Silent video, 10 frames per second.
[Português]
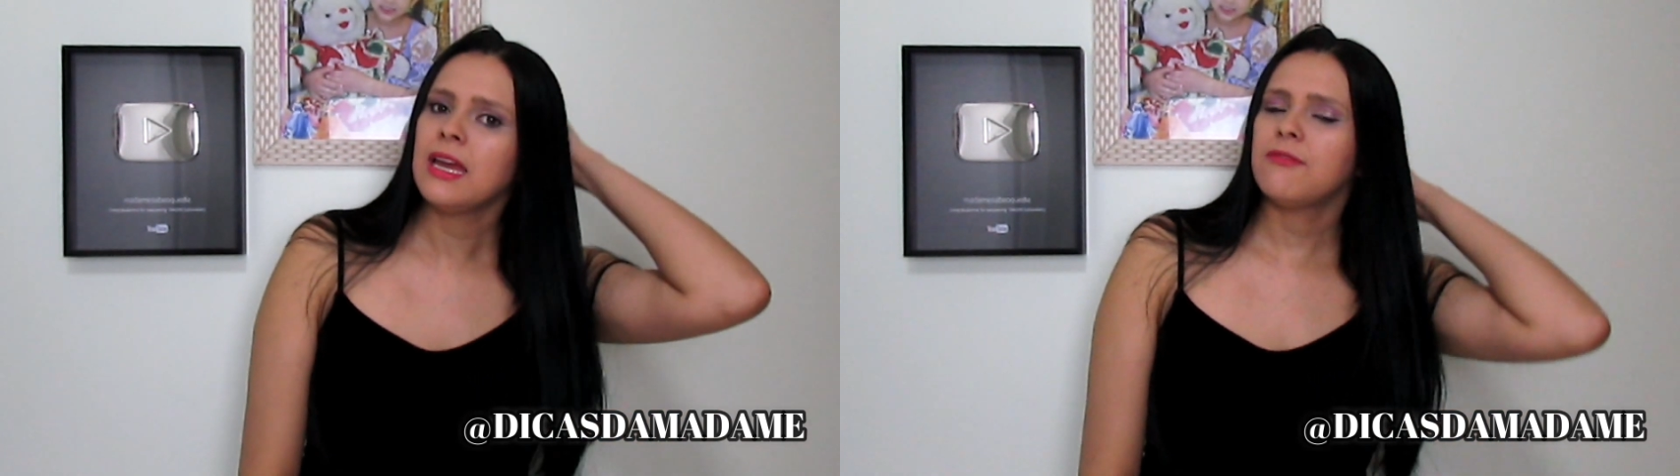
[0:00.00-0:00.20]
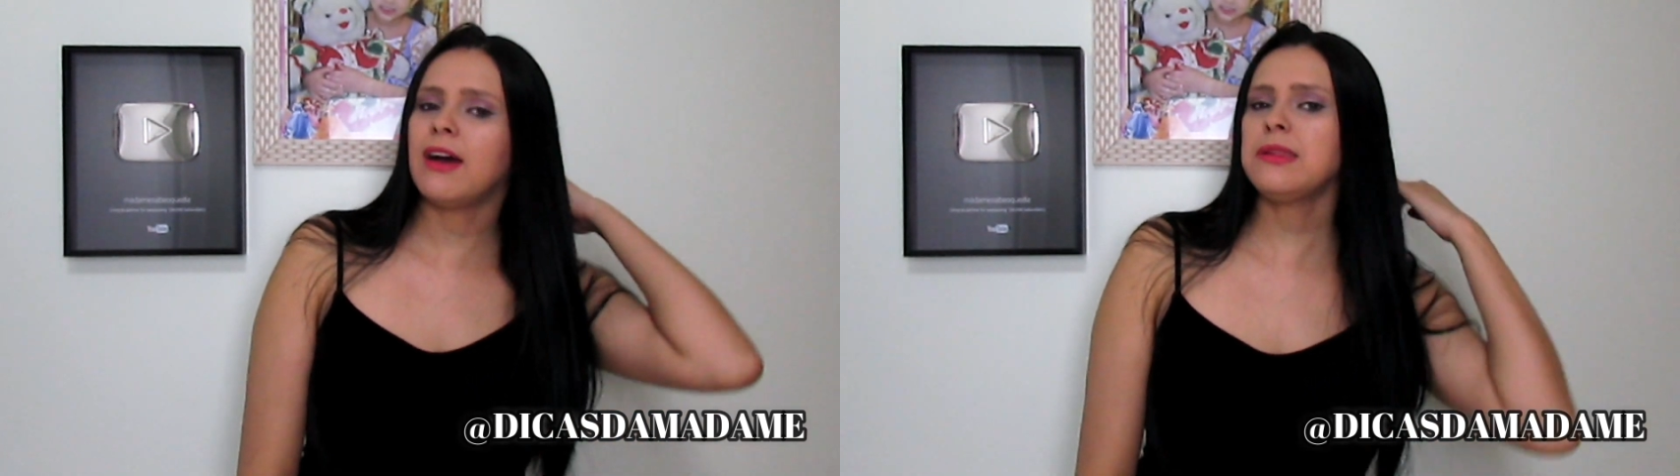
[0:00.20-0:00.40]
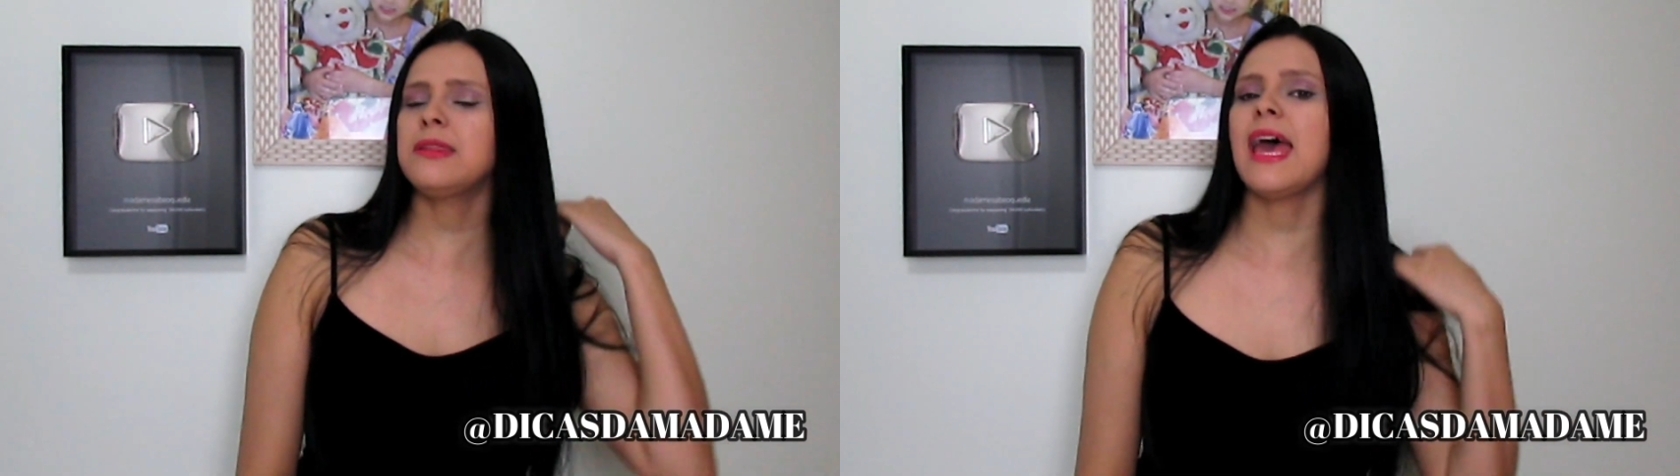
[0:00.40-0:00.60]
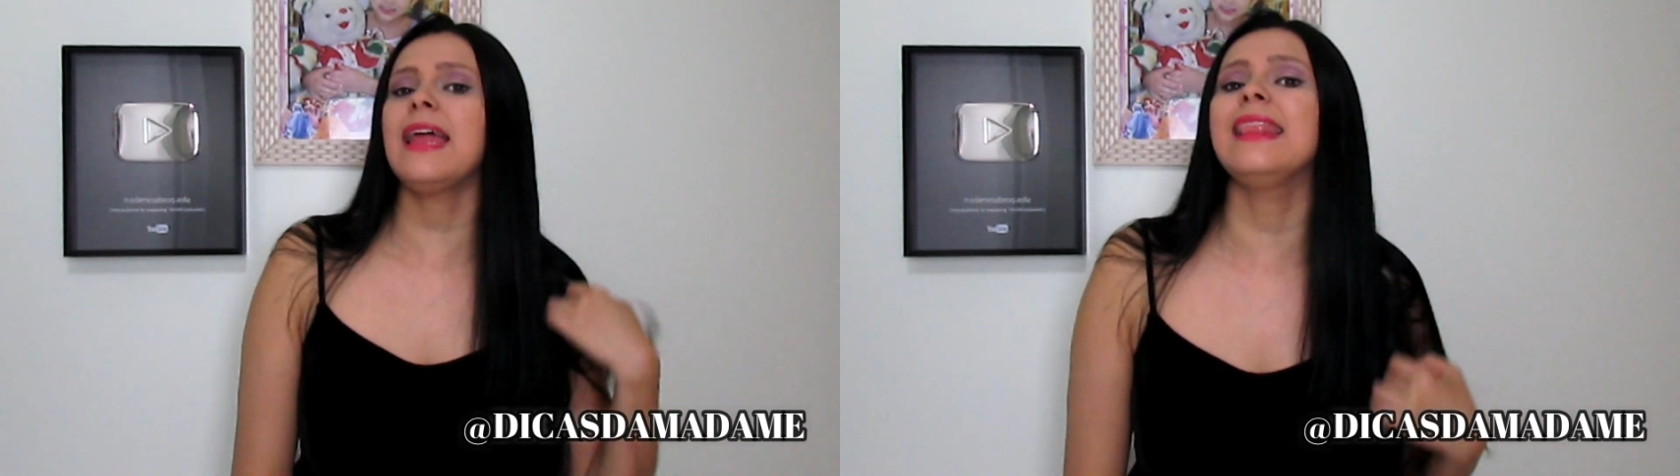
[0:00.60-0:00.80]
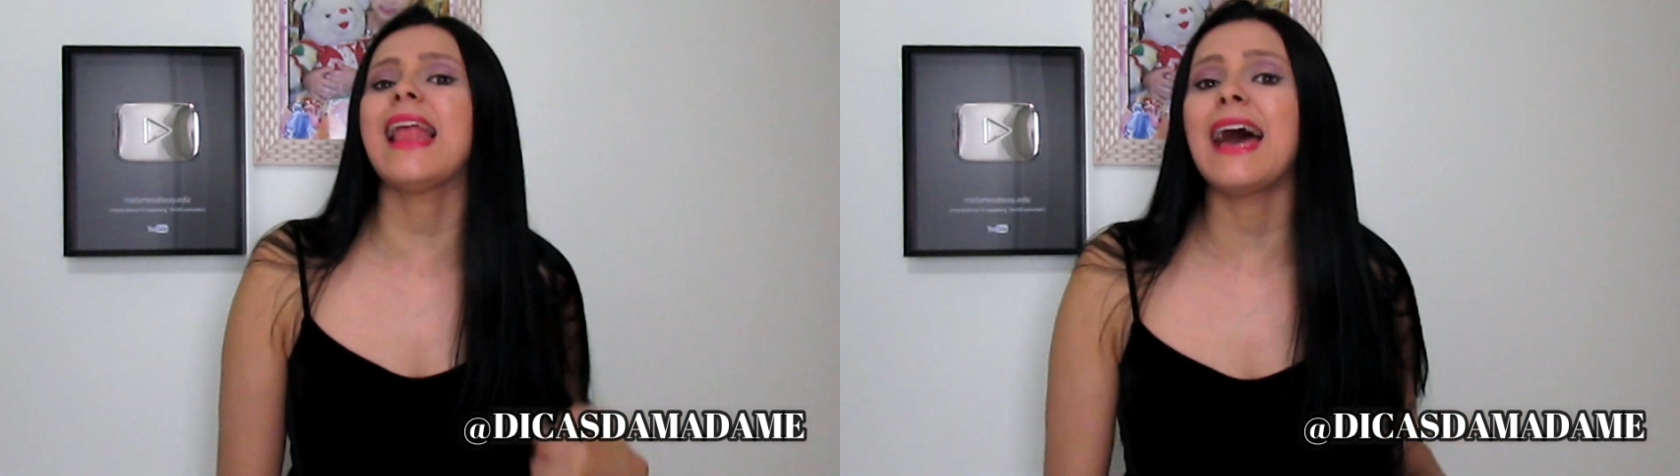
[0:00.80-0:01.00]
vai
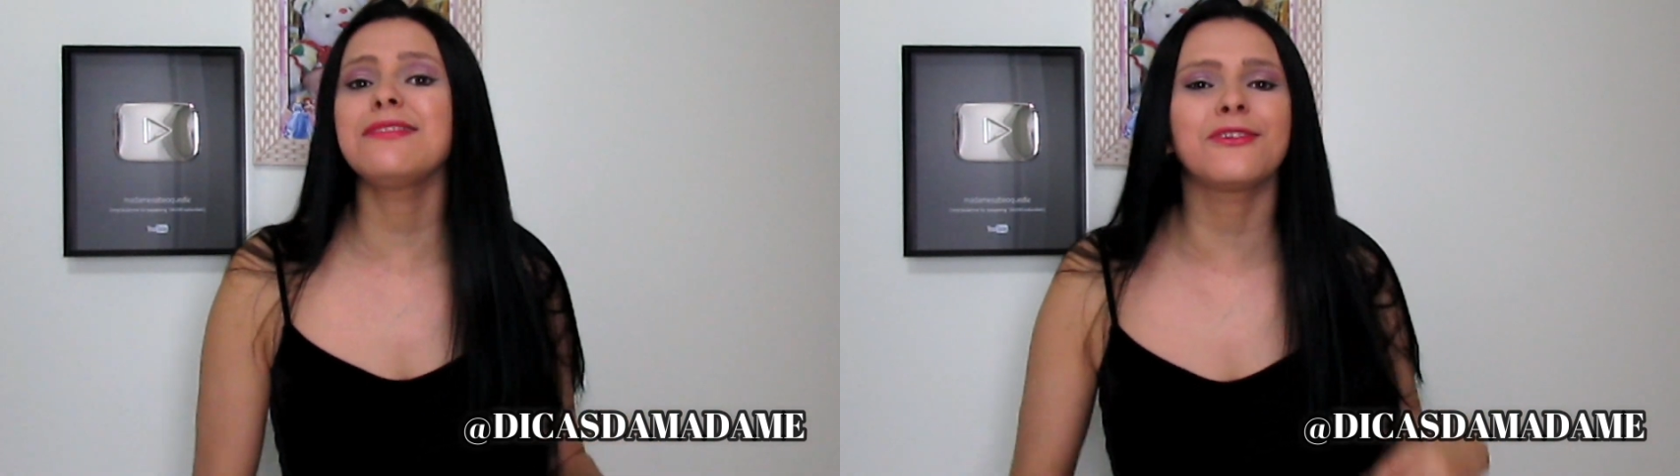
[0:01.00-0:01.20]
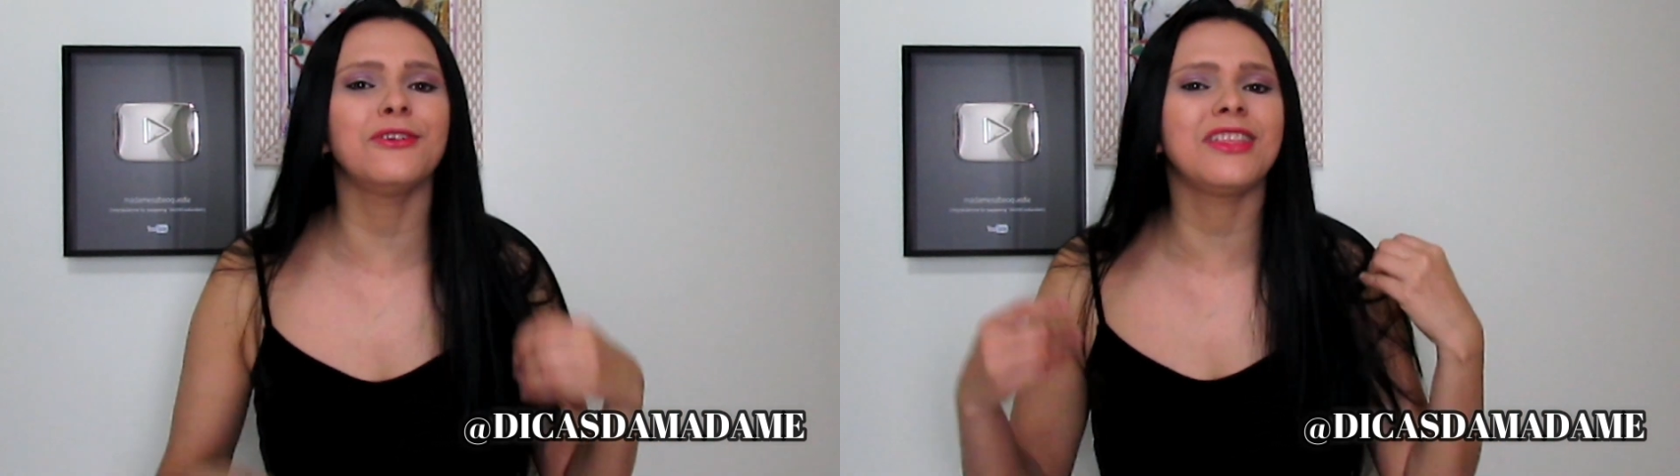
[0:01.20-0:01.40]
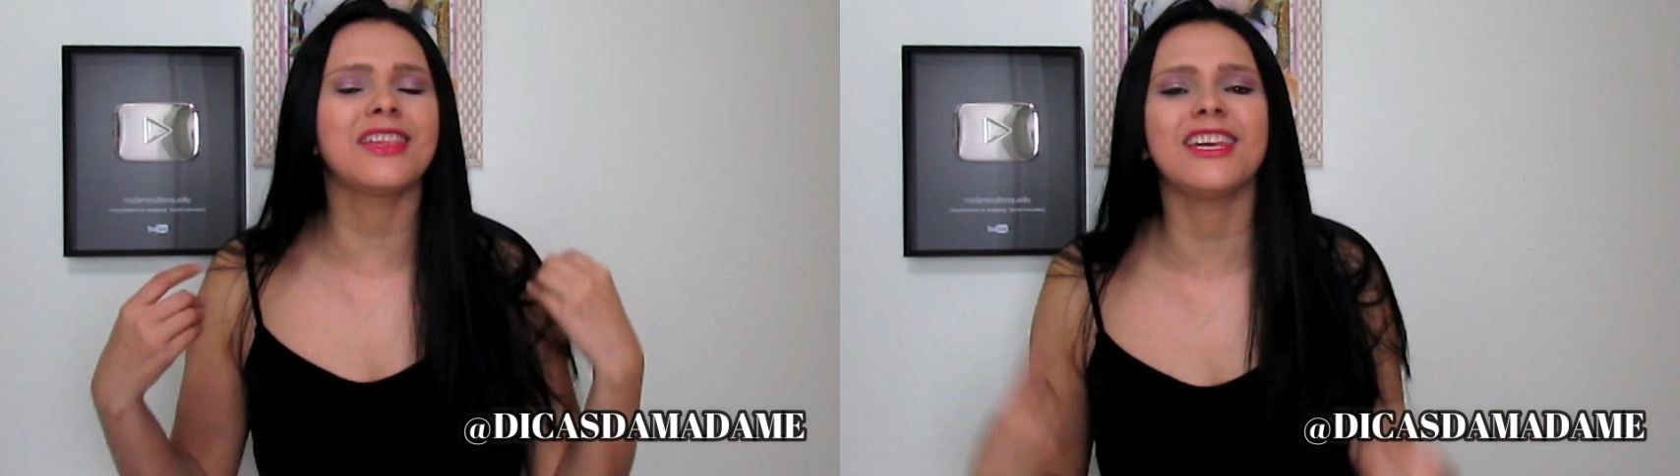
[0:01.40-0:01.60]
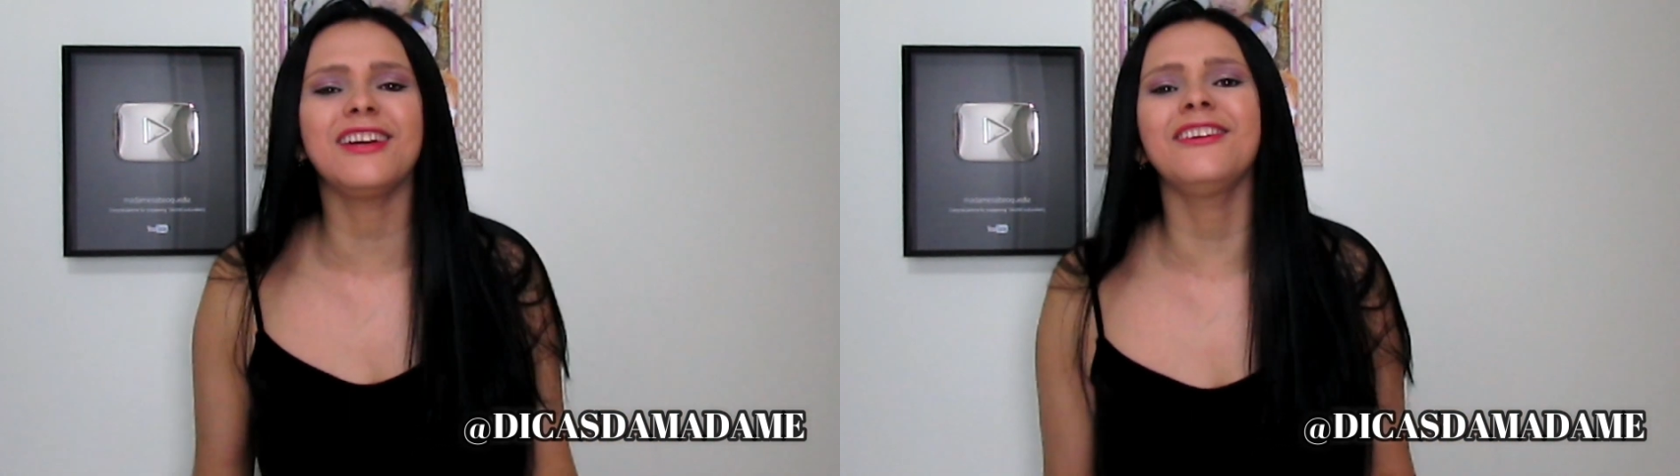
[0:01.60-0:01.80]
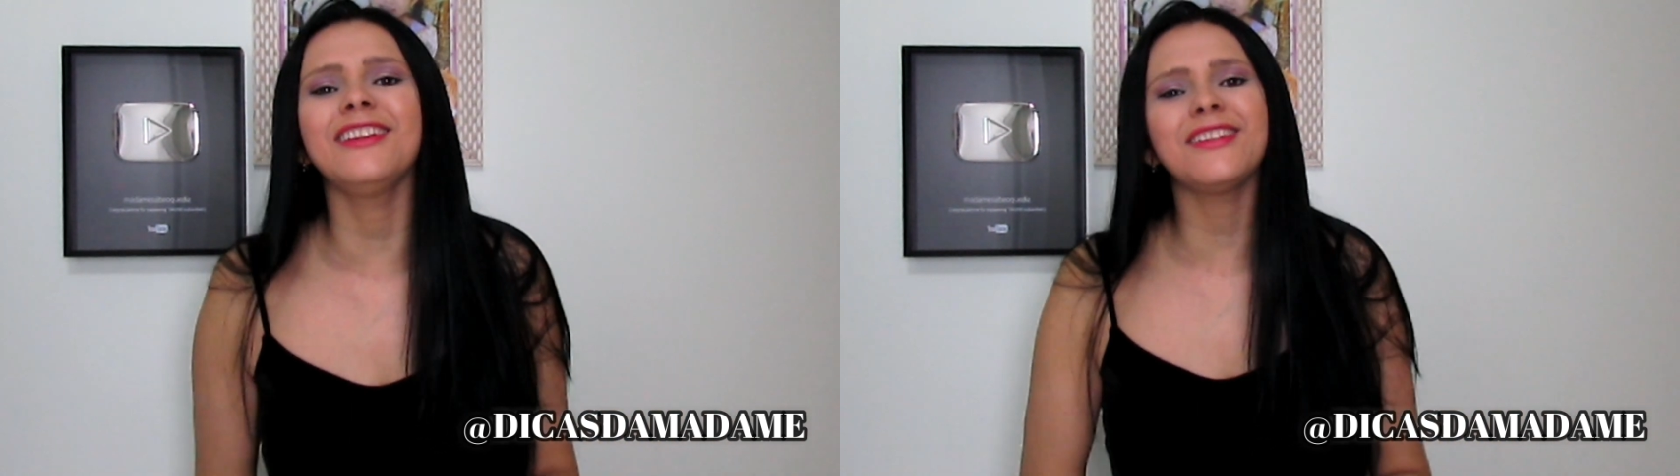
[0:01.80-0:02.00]
selar as
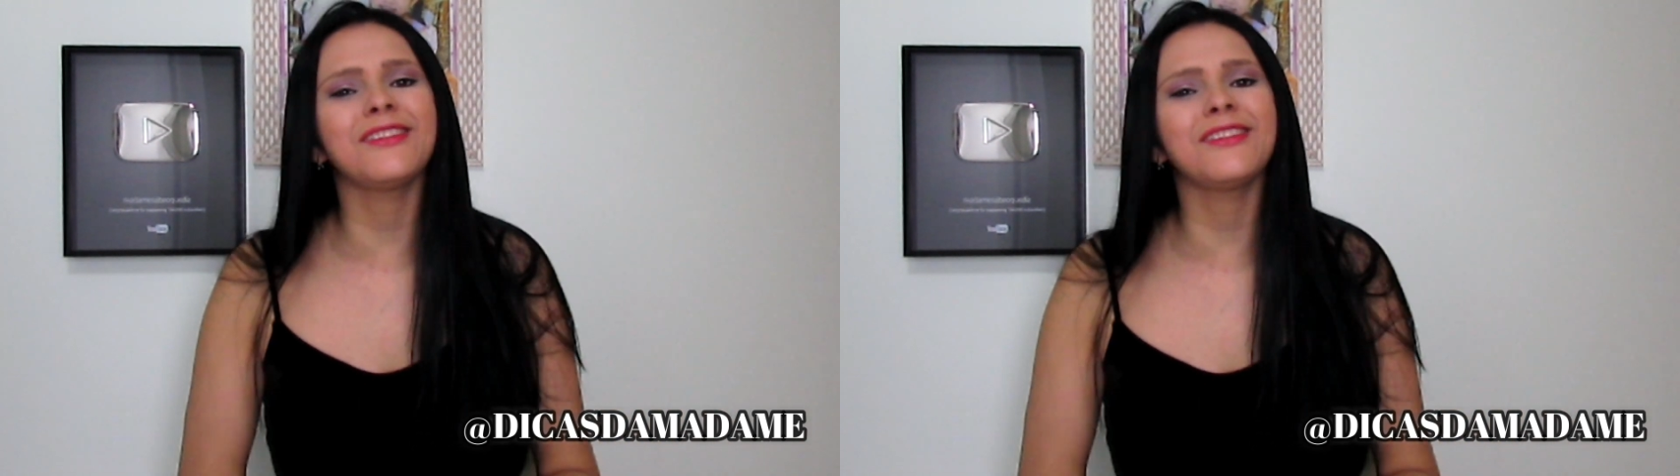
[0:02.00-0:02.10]
cutículas